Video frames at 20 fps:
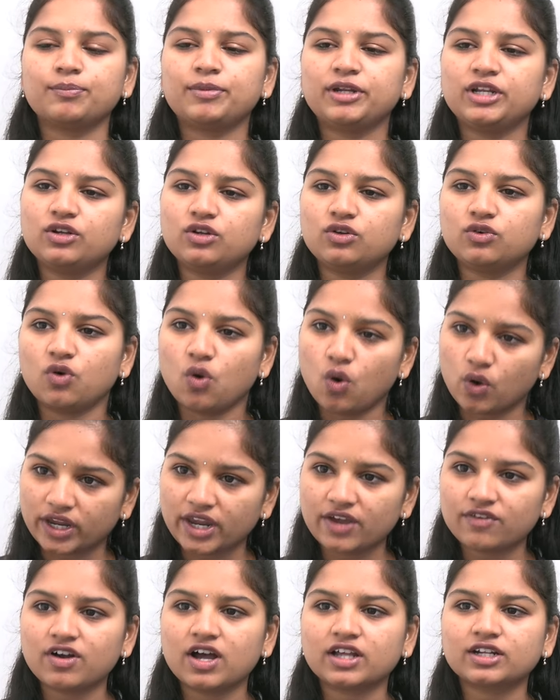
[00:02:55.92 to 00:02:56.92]
బిల్లులు
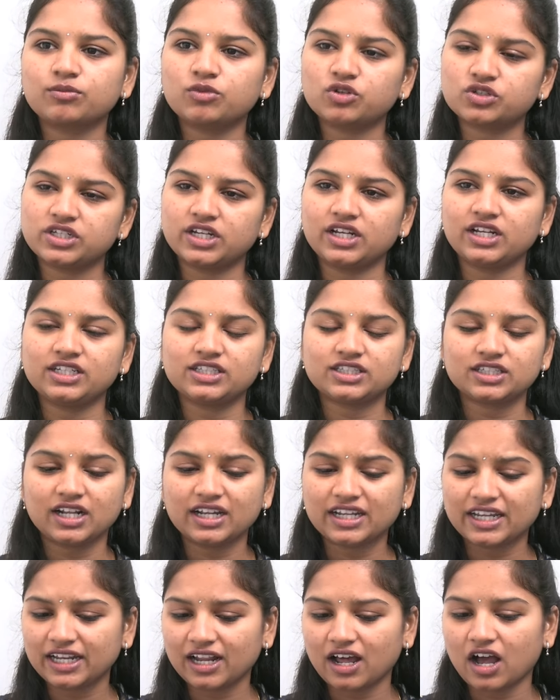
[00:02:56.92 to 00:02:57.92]
ఒకే వారంలో చెల్లించిన
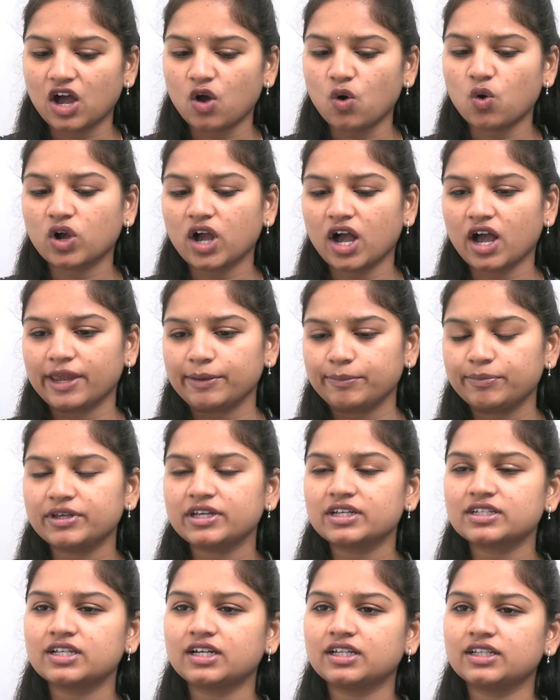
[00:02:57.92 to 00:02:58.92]
ఇలా ఒక
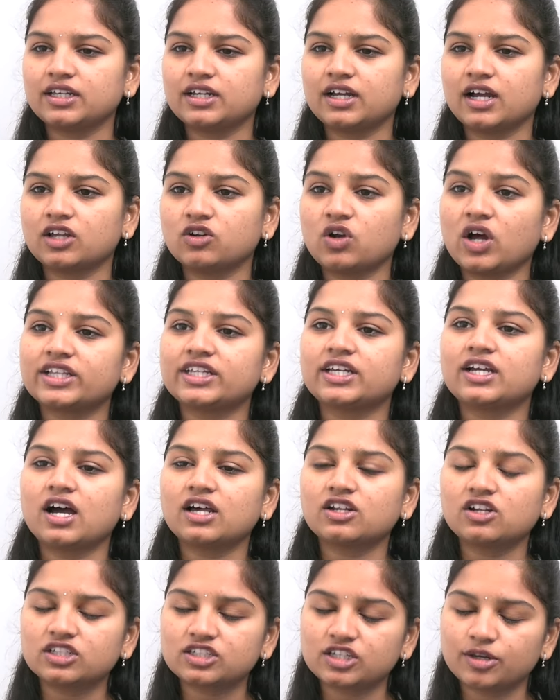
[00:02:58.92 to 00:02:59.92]
ఐపీఎస్ అధికారు
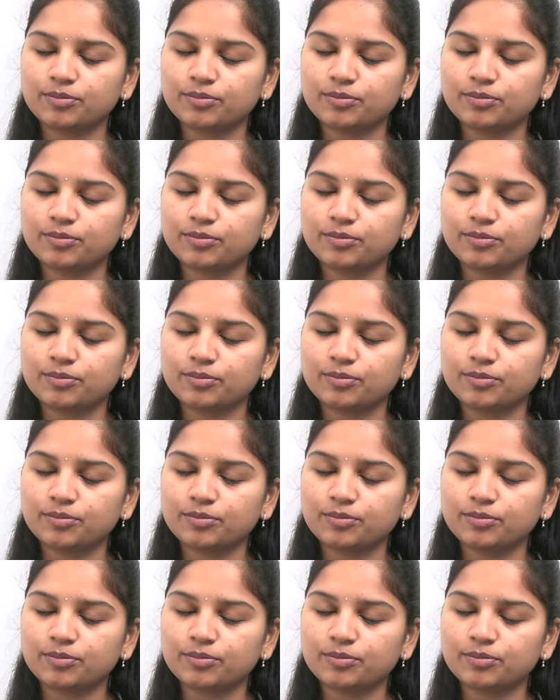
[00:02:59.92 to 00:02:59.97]
అధికారులు